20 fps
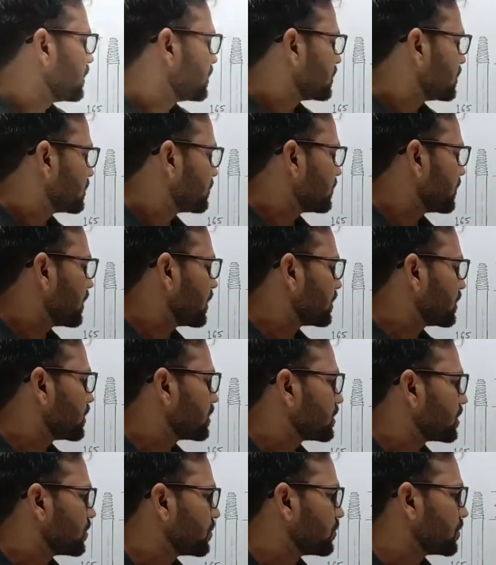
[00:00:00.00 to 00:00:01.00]
जिसमें यांत्रिक
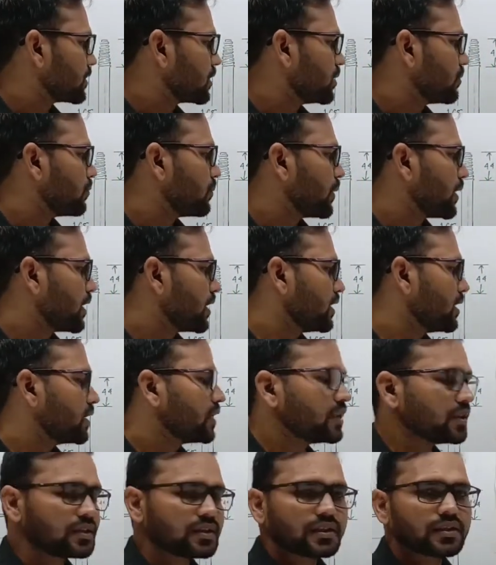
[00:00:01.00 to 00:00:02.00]
सामर्थ मतलब
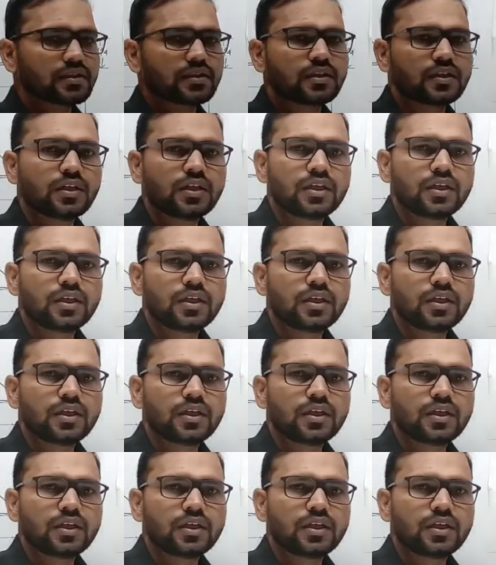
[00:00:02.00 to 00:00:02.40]
मैकेनिकल स्ट्रेंथ